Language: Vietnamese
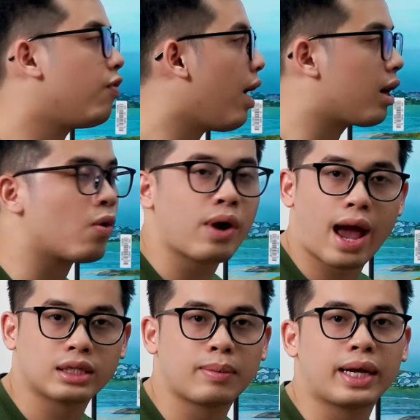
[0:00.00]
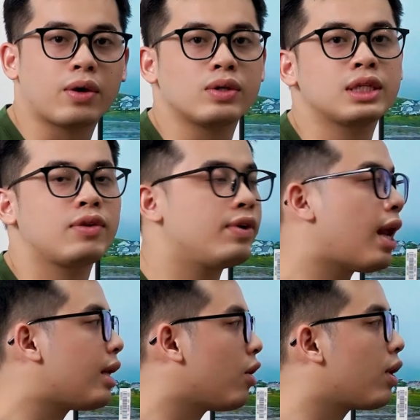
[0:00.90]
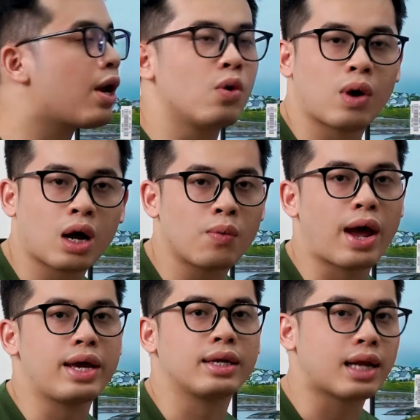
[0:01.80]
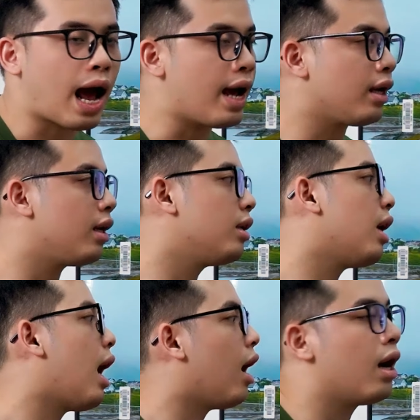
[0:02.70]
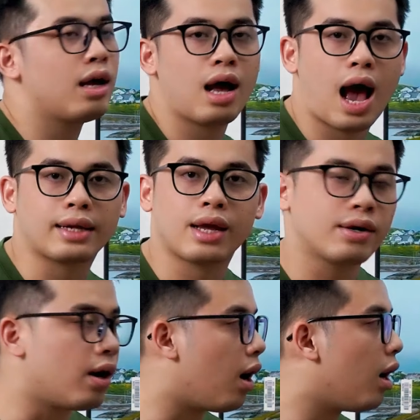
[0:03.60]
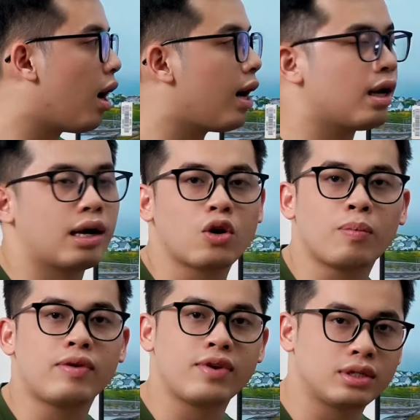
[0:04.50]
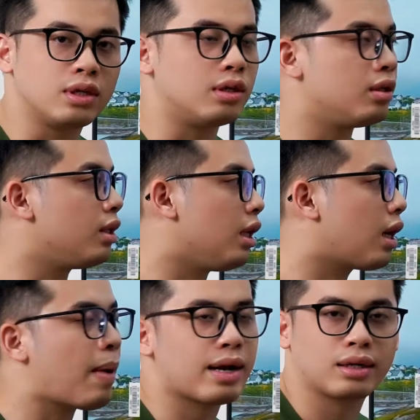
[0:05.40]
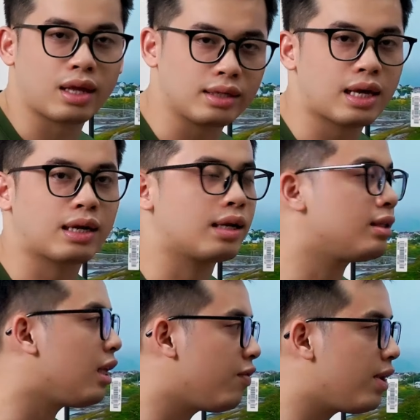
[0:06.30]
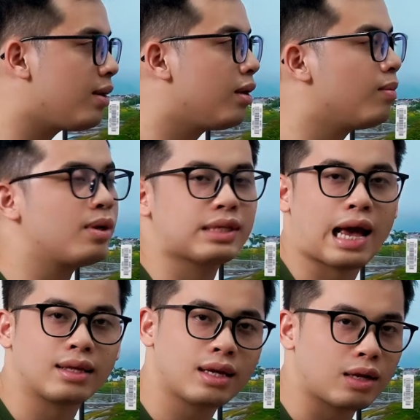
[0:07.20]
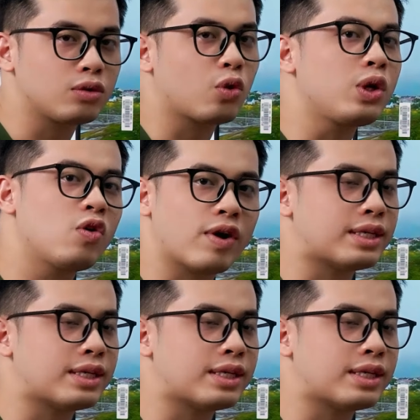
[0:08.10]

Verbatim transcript: Về công nghệ trên màn hình của chiếc TV này thì nó đầy đủ các công nghệ hiện đại như là HDR hay là Dolby Vision. Thì các bạn thấy rằng là TV mức giá rất là tối ưu